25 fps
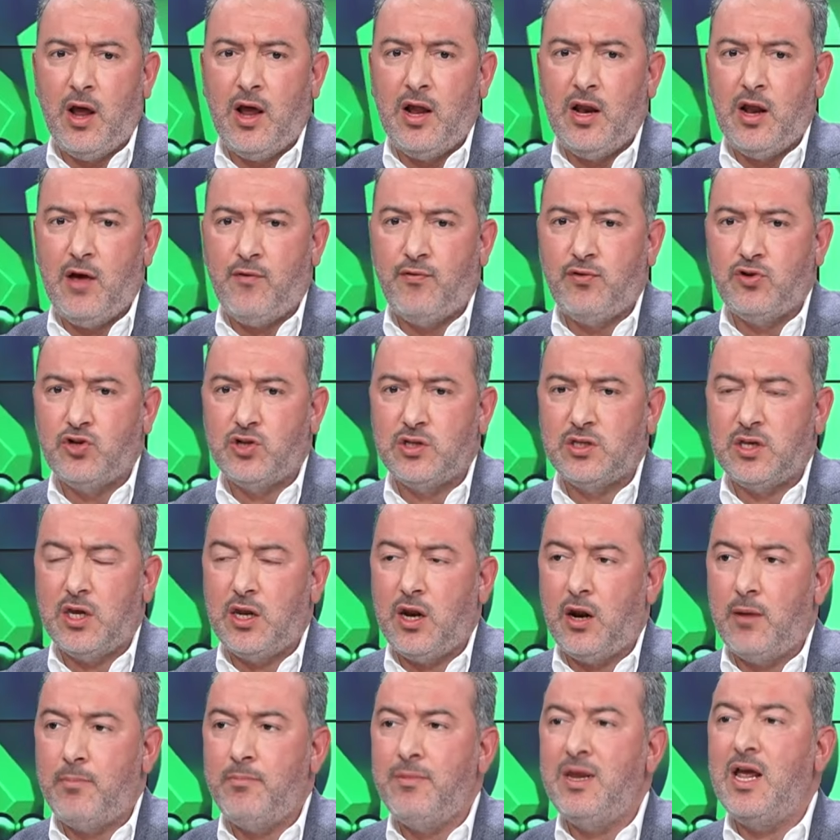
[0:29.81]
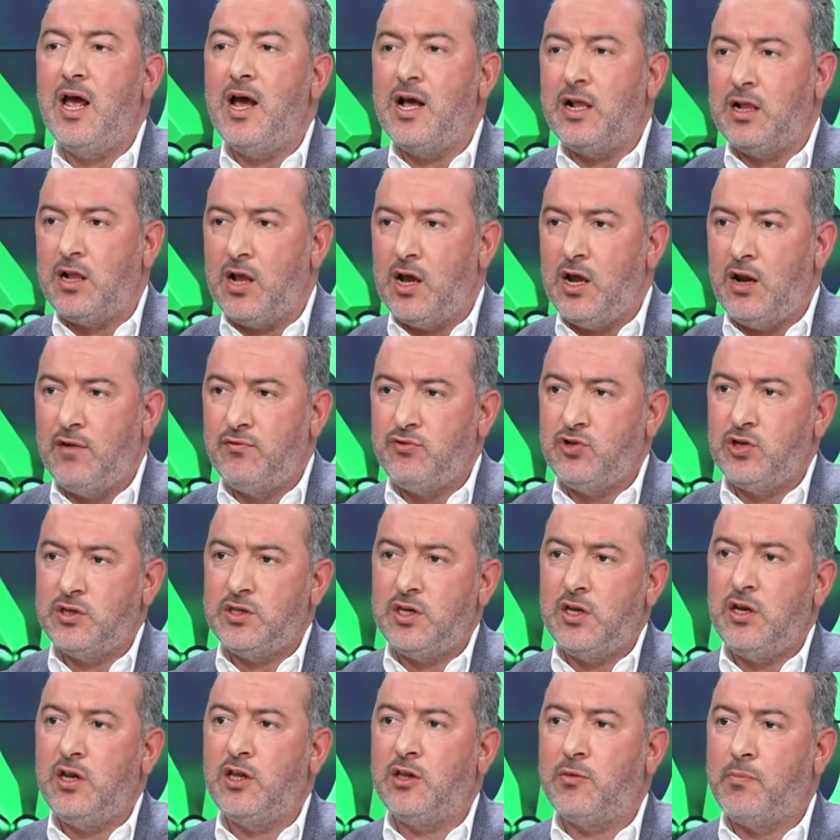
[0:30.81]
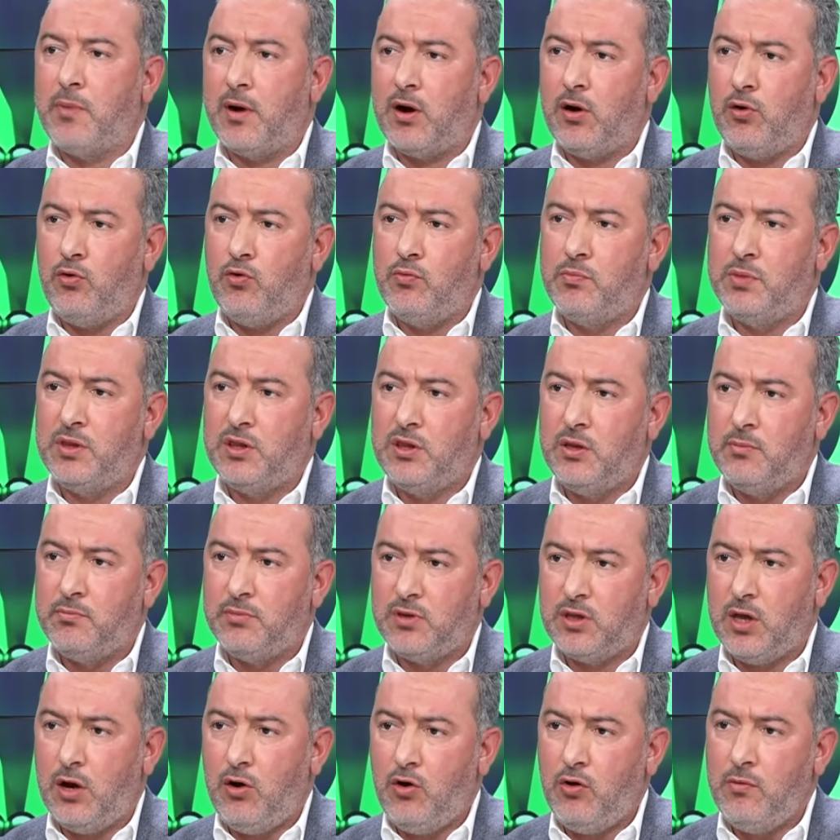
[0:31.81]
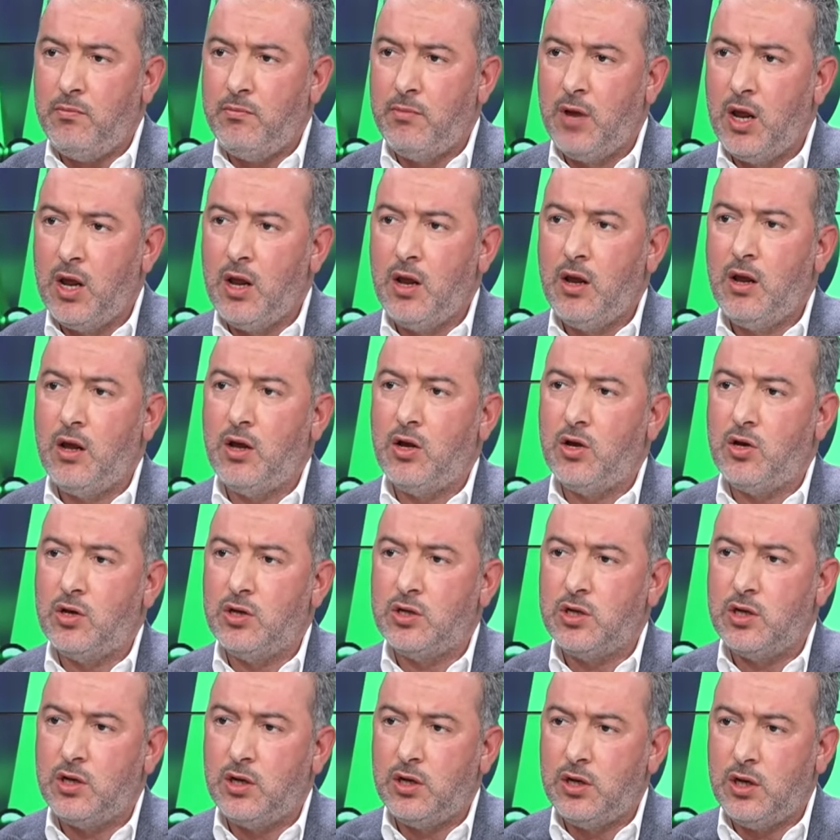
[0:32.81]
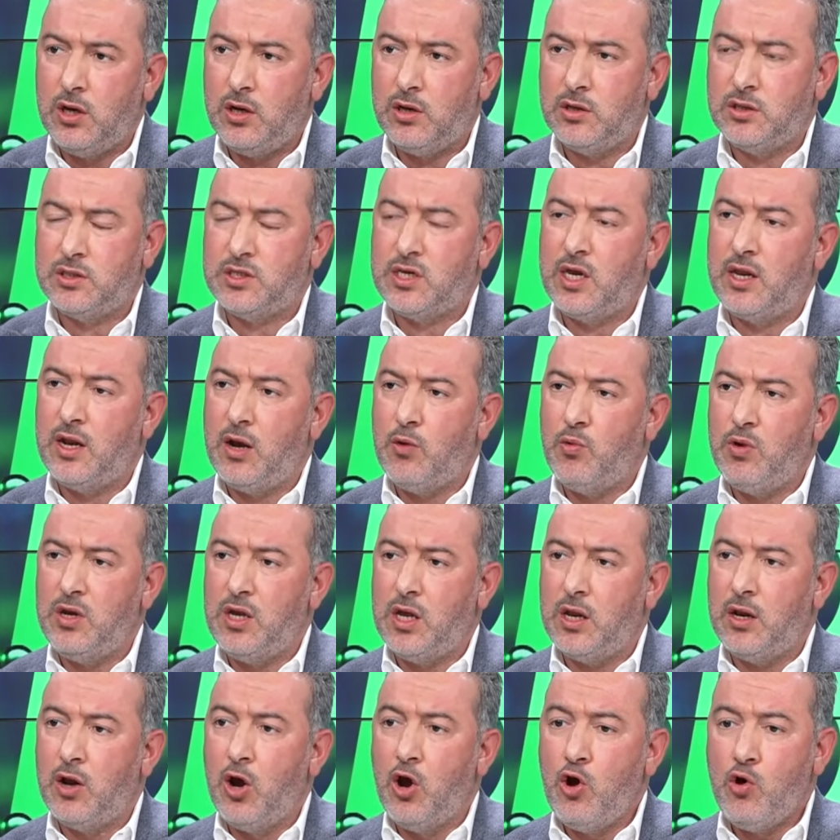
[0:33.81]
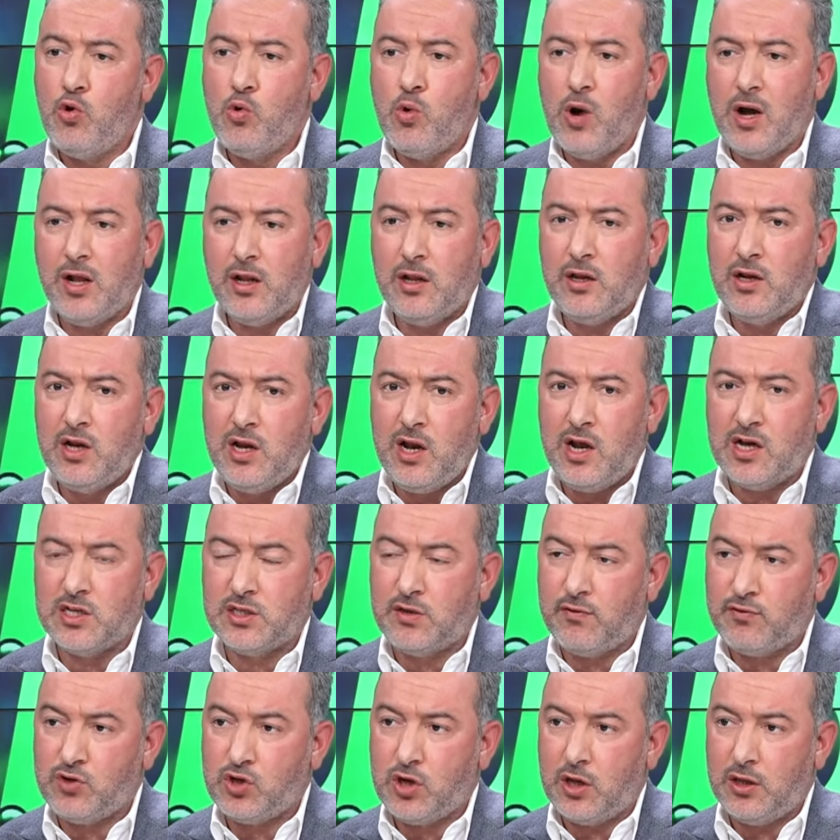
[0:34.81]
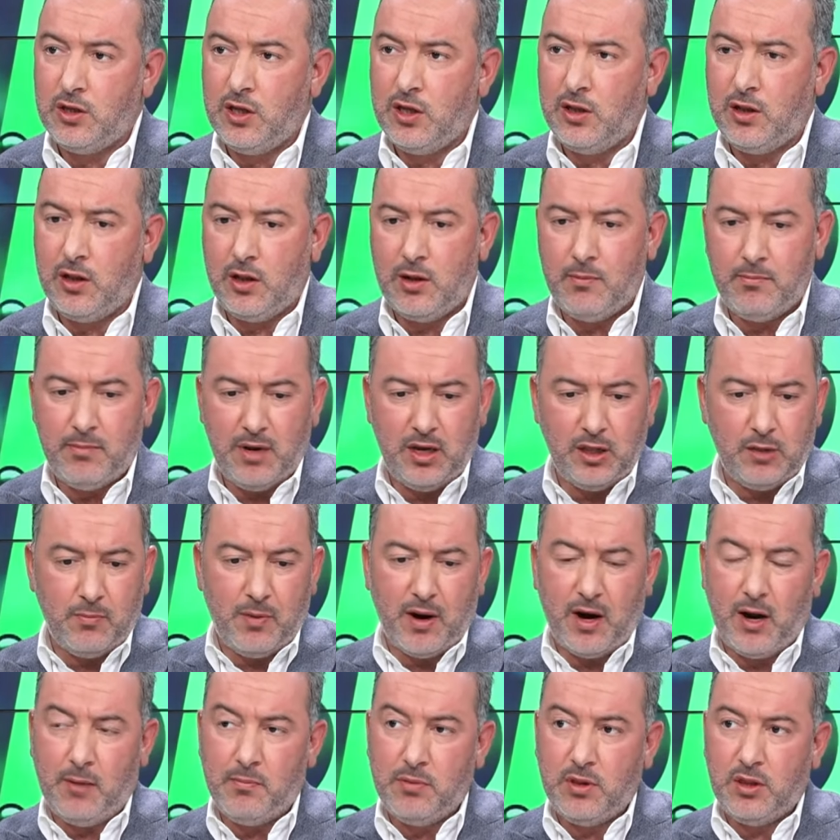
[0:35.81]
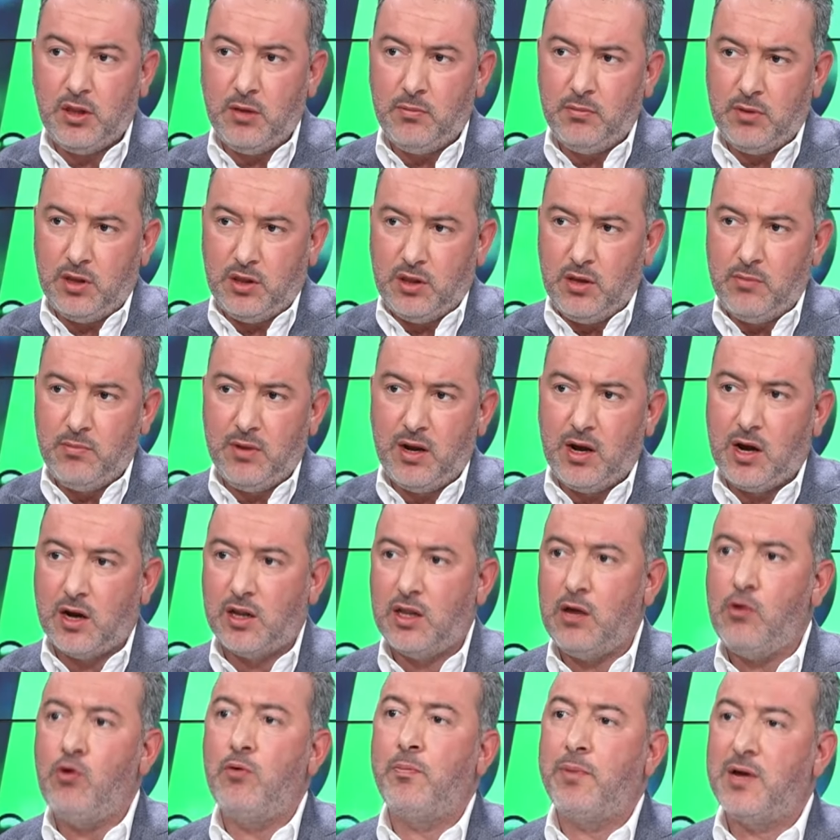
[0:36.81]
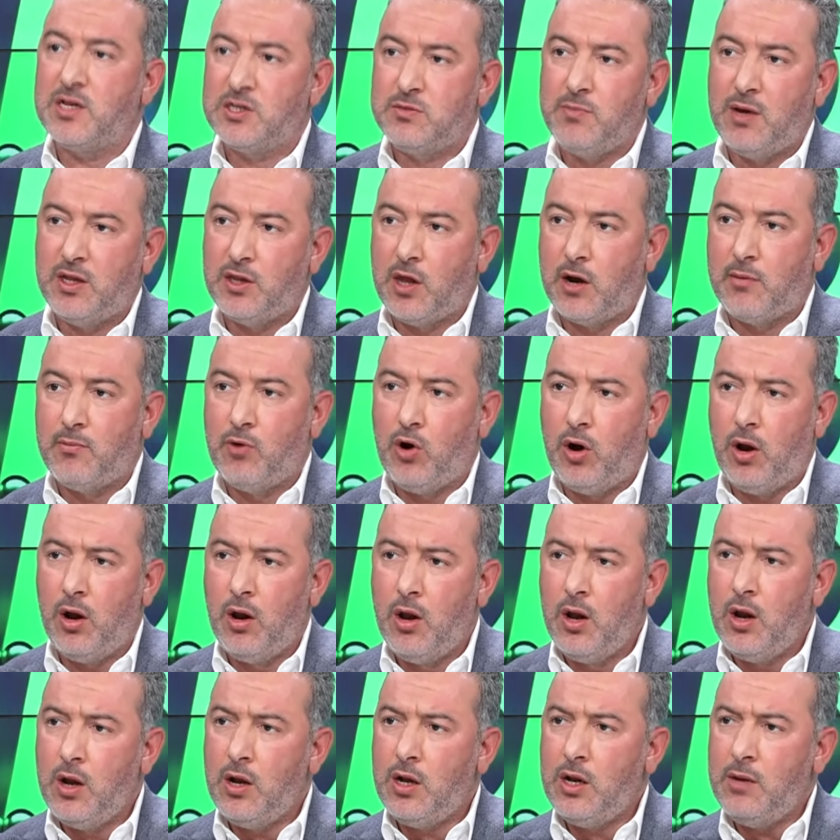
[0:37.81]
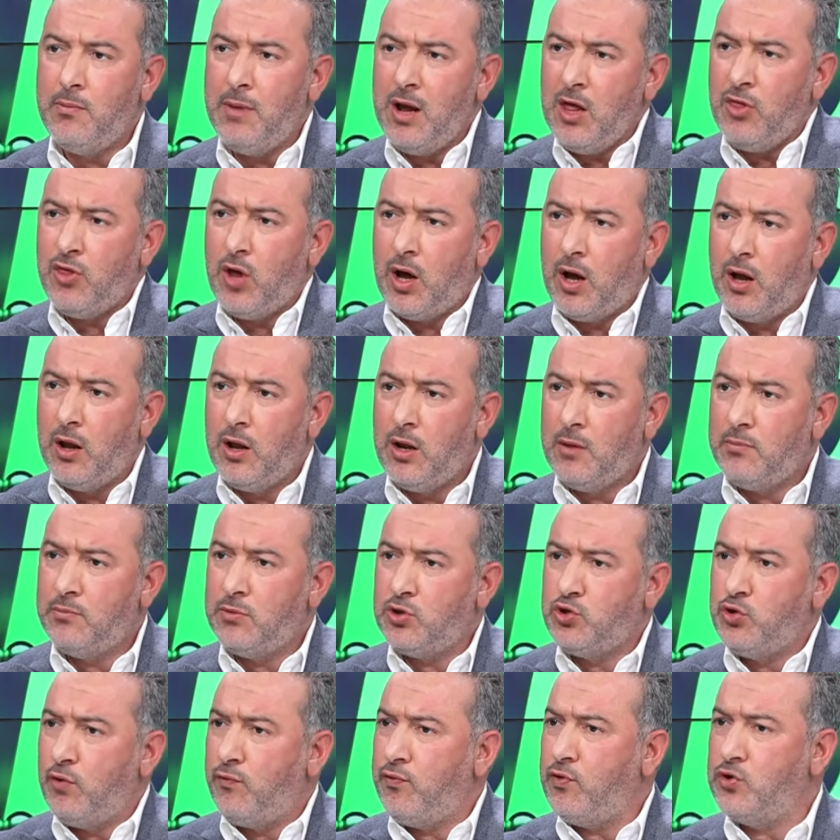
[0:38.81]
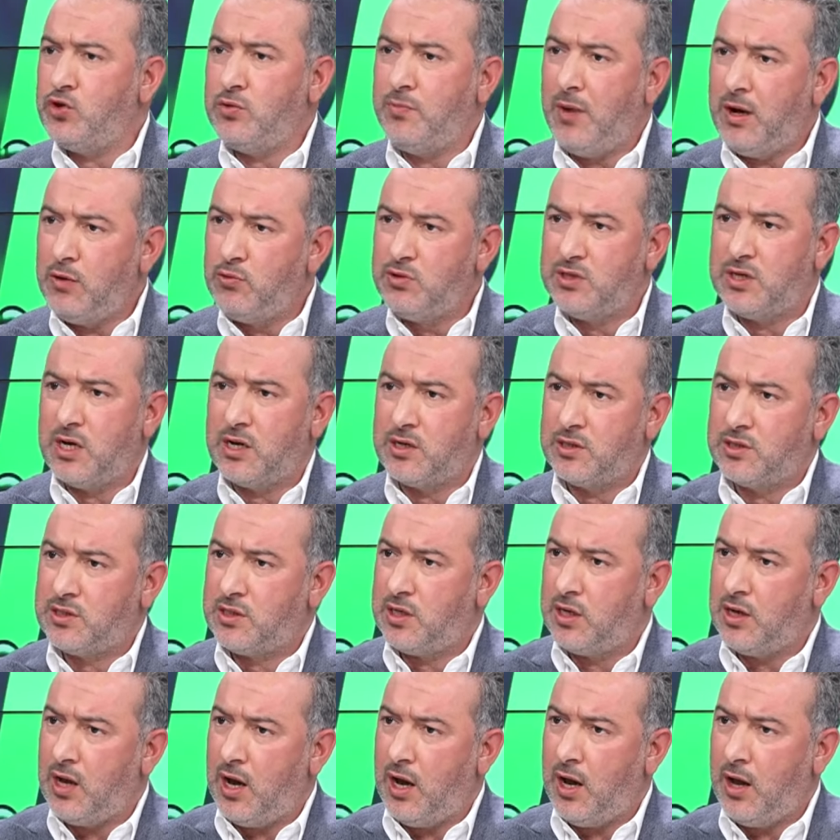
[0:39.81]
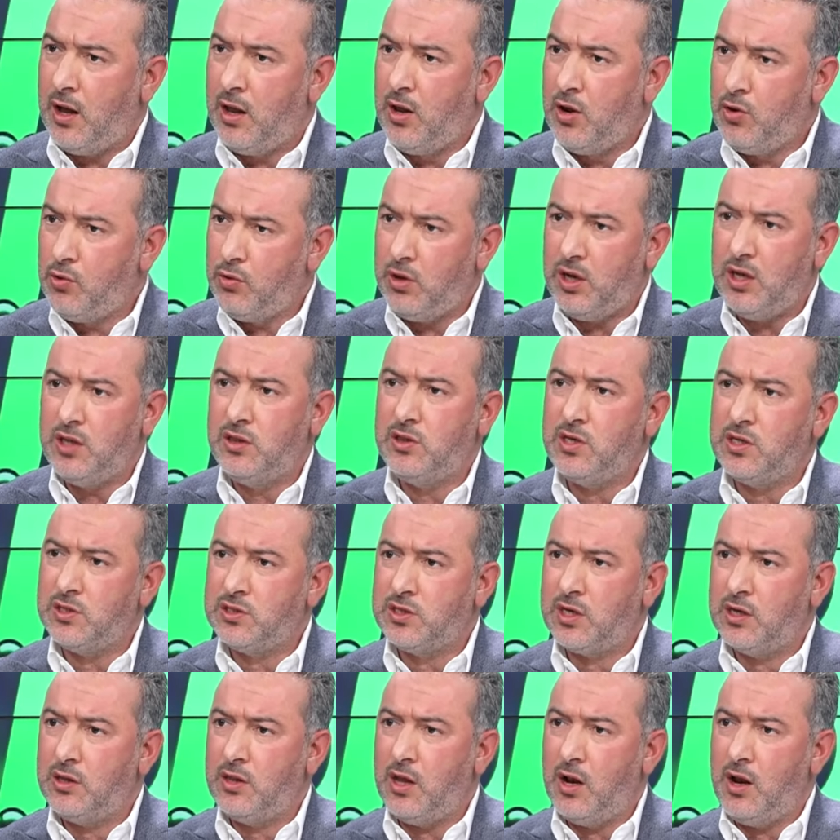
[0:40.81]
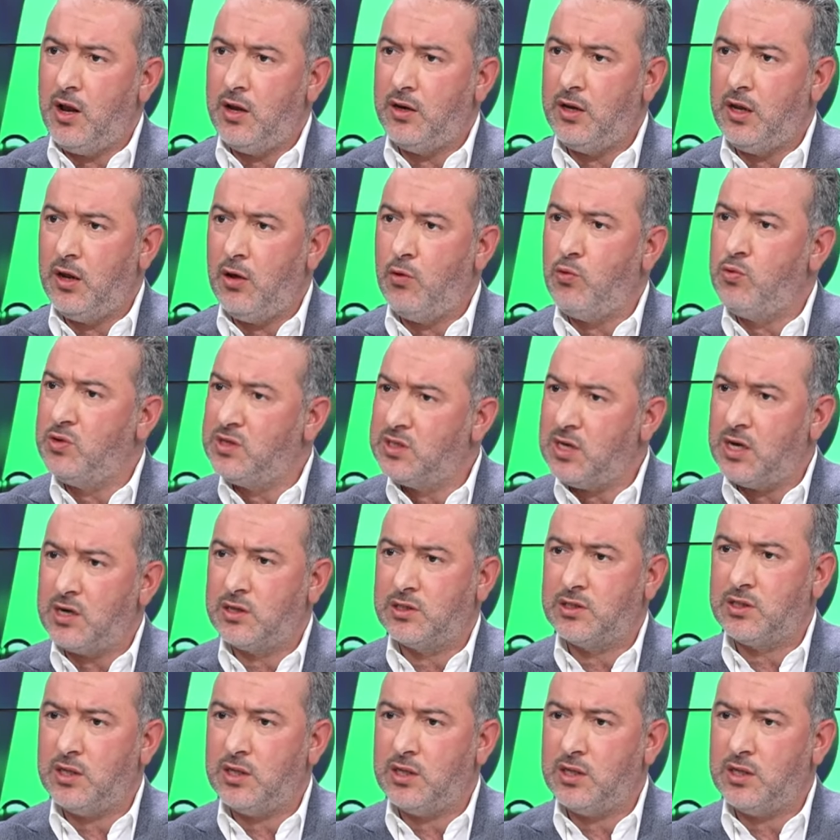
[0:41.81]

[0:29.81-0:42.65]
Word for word: الاف الجزائر مئات الالاف الجزائريين يتبرعوا بالدم تاعهم آه، آه، سنويا وهذا للاسف الشديد لما يتبرع بالدم الدم نقرضيه والبلازما نرموه لماذا ما تشوفوش مع وزاره الصناعه والانتاج الصيدلاني ووزاره